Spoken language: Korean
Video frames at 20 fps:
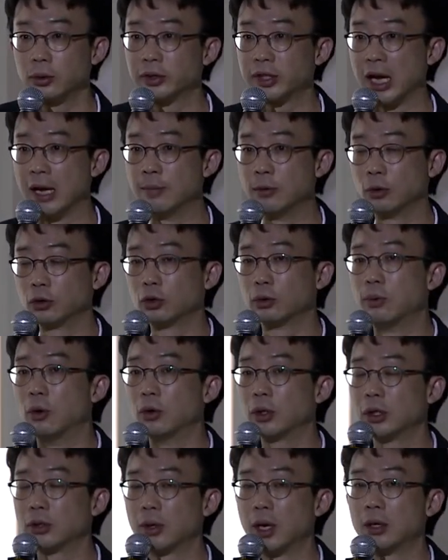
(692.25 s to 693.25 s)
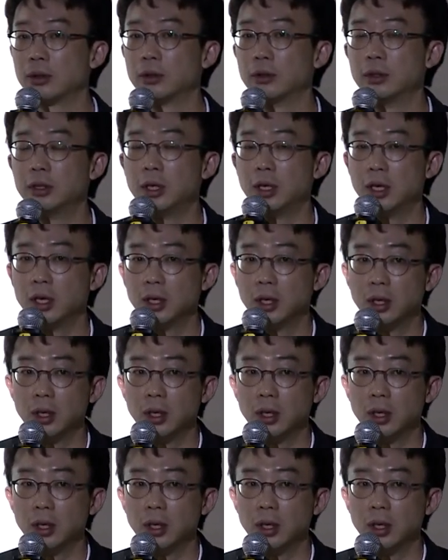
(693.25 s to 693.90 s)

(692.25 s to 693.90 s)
또 데모도 보기도 하고